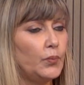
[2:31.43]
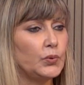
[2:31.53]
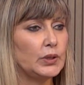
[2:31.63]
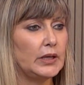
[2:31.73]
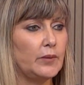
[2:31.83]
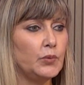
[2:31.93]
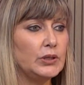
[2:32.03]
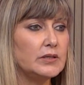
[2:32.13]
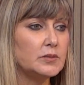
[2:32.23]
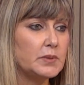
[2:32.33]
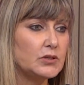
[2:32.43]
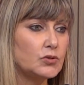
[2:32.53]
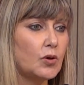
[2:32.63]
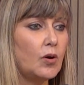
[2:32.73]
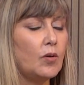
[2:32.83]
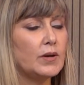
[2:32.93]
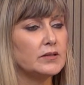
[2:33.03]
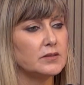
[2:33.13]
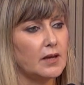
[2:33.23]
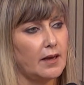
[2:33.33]
porque muitas
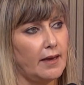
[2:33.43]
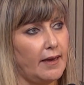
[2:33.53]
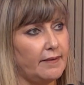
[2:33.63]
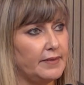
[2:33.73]
pessoas é,